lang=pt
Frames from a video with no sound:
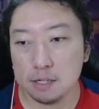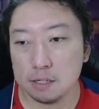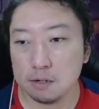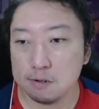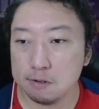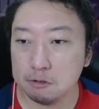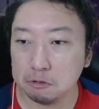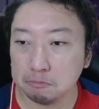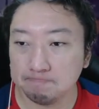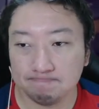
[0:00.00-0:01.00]

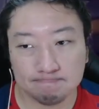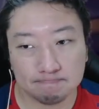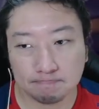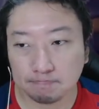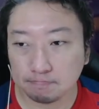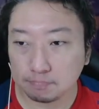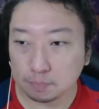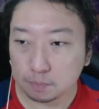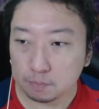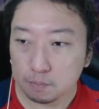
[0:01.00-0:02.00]
Eu.
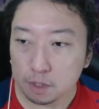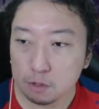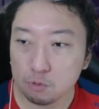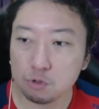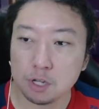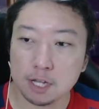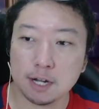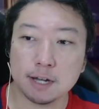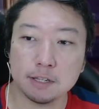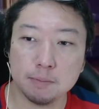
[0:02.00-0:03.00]
Não sei,
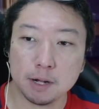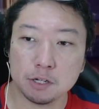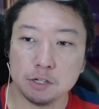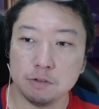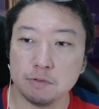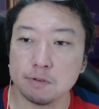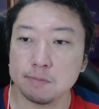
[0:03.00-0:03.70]
cara, é debatível.